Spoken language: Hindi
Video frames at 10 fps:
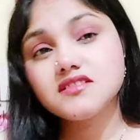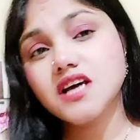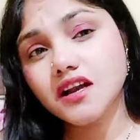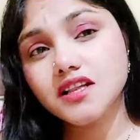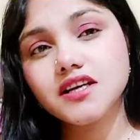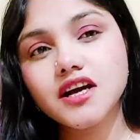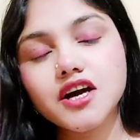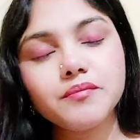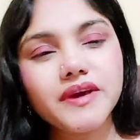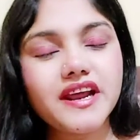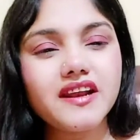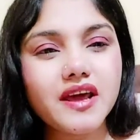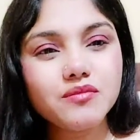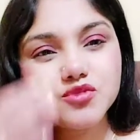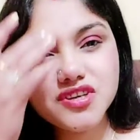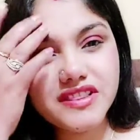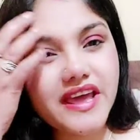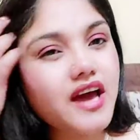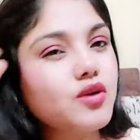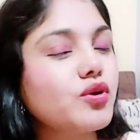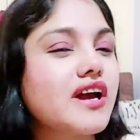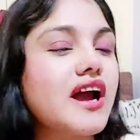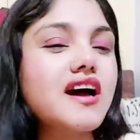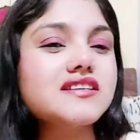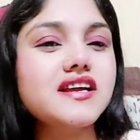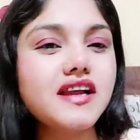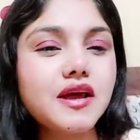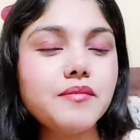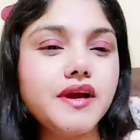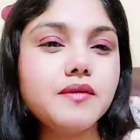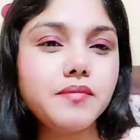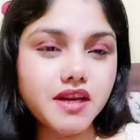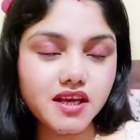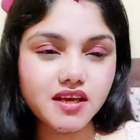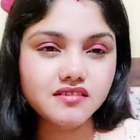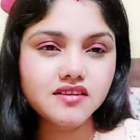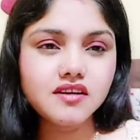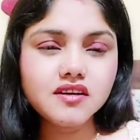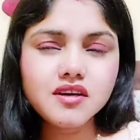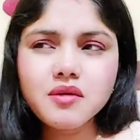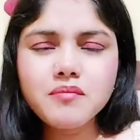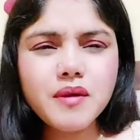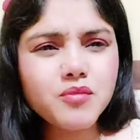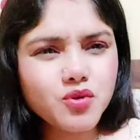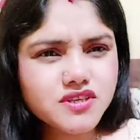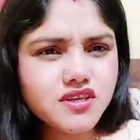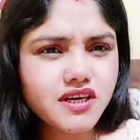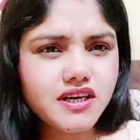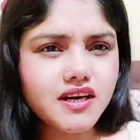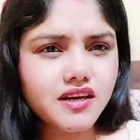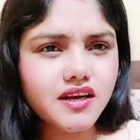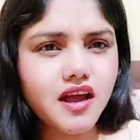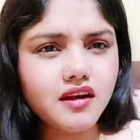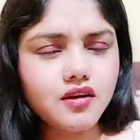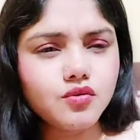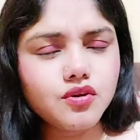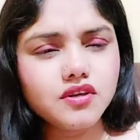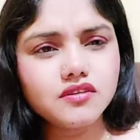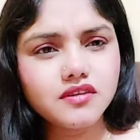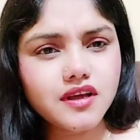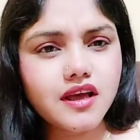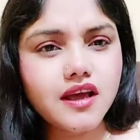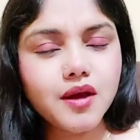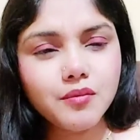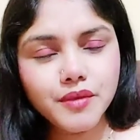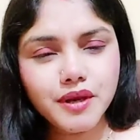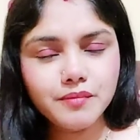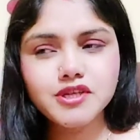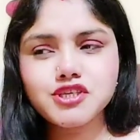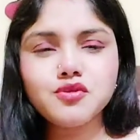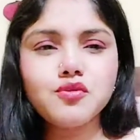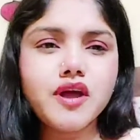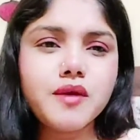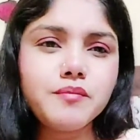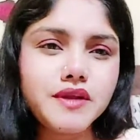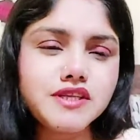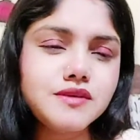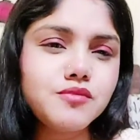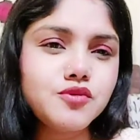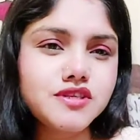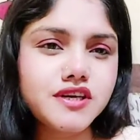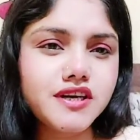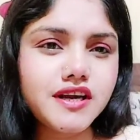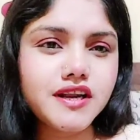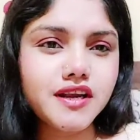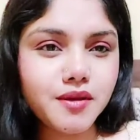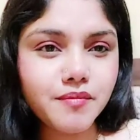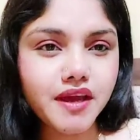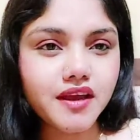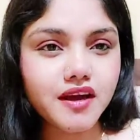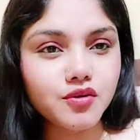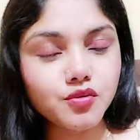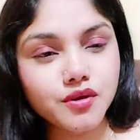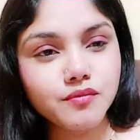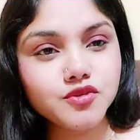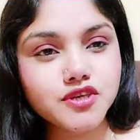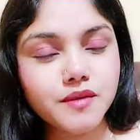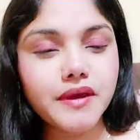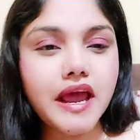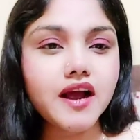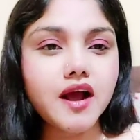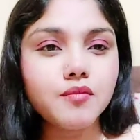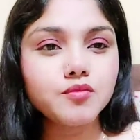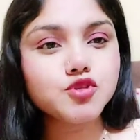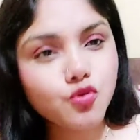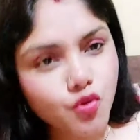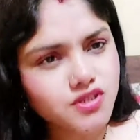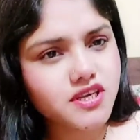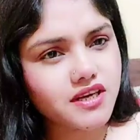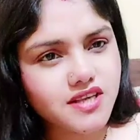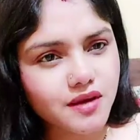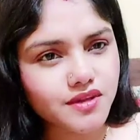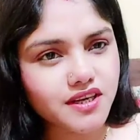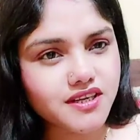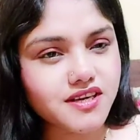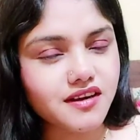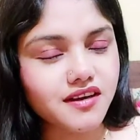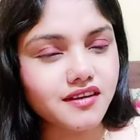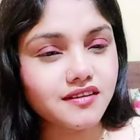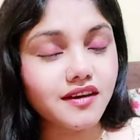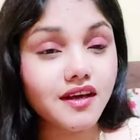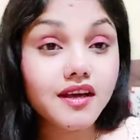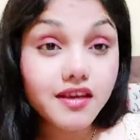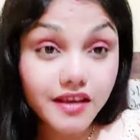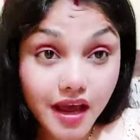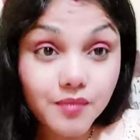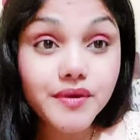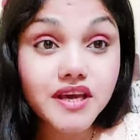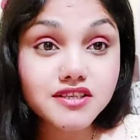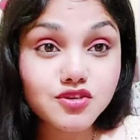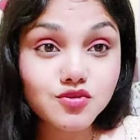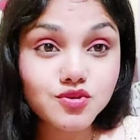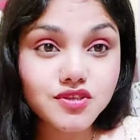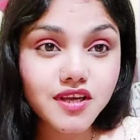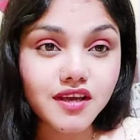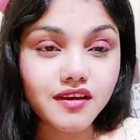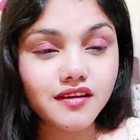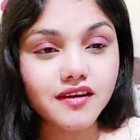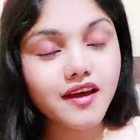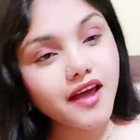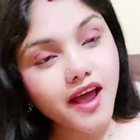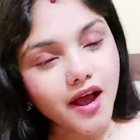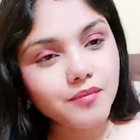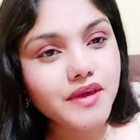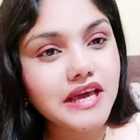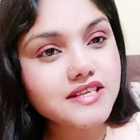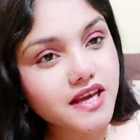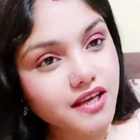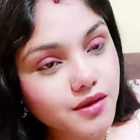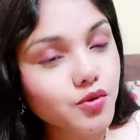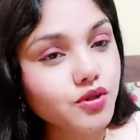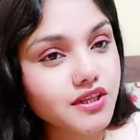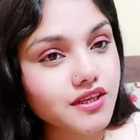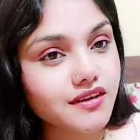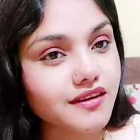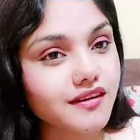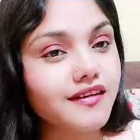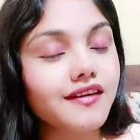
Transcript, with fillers: सारा दिन घर में रहना है मुझे तैयार होके कहाँ जाना है मेकअप करके मैं बुक्स रीड करके क्या करूँगी मेरे बच्चे हो गए बच्चे बुक्स रीड करेंगे मैं क्या करूँगी मुझे अब क्या काम है मुझे कौन सा एग्ज़ाम देने जाना है क्या आप भी ऐसा सोचते हैं आप भी ऐसा ही बोलती हैं